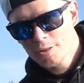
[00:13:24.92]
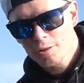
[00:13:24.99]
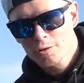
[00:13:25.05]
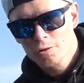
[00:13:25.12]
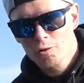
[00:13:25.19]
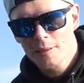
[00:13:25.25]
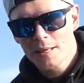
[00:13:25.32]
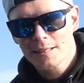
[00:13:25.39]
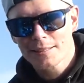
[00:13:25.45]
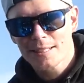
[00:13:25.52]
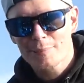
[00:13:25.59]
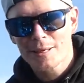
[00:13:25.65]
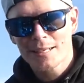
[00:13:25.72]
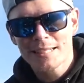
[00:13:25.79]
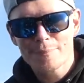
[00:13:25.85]
Oktober, der
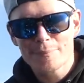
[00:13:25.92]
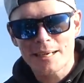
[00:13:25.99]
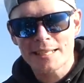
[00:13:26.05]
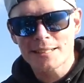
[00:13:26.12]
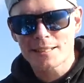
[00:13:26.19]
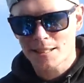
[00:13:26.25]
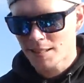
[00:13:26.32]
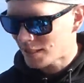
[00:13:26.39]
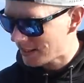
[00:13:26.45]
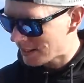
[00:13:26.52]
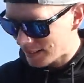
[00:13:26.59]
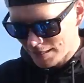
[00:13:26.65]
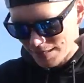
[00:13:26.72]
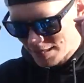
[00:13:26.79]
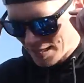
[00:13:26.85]
Planet brennt.
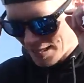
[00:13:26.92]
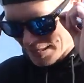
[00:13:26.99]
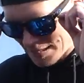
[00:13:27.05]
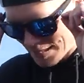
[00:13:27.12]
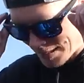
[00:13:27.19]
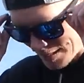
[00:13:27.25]
Es geht